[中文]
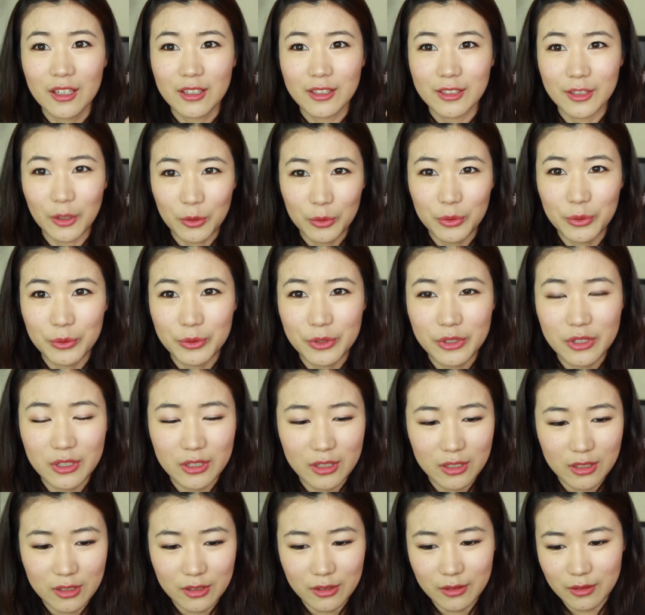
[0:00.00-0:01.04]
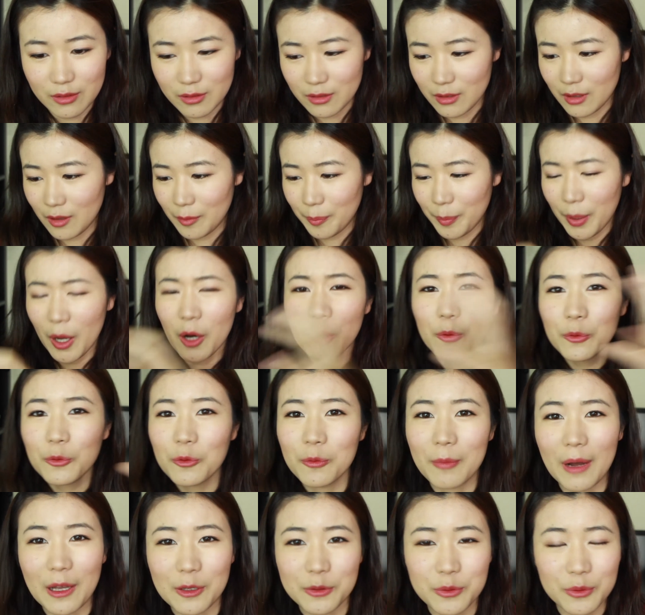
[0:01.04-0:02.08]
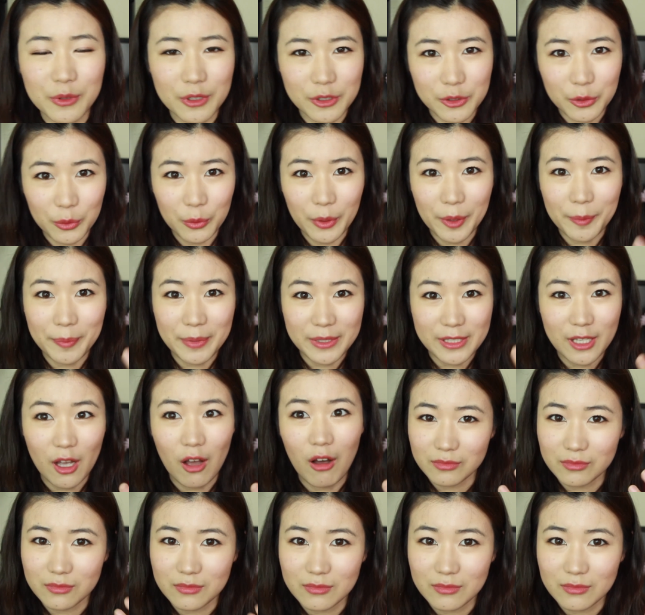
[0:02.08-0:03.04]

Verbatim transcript: 由于是喷雾嘛，所以就会比较